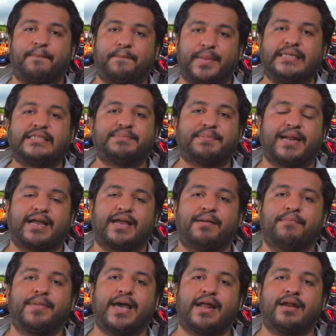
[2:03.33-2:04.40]
a pits para
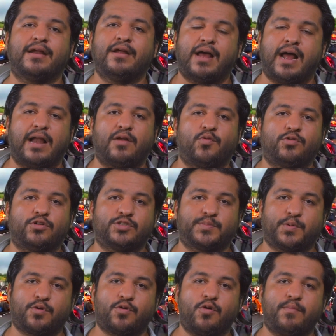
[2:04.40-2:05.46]
cambiar algunos
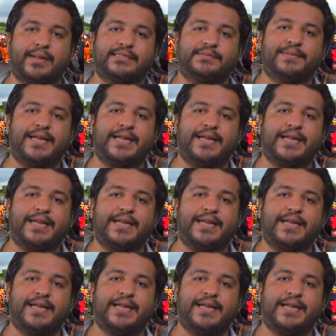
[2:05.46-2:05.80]
por gomas